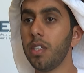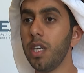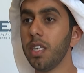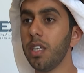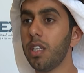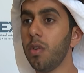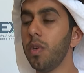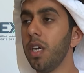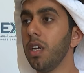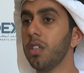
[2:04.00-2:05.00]
سياسة
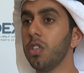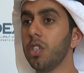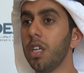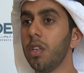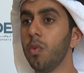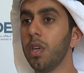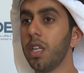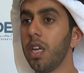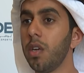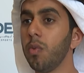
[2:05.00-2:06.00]
تنويع الاقتصاد
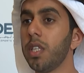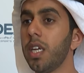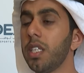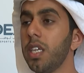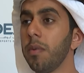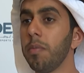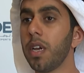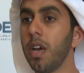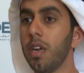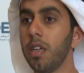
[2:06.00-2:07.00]
الوطني وترسيخ
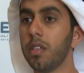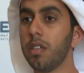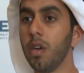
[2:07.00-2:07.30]
مكانة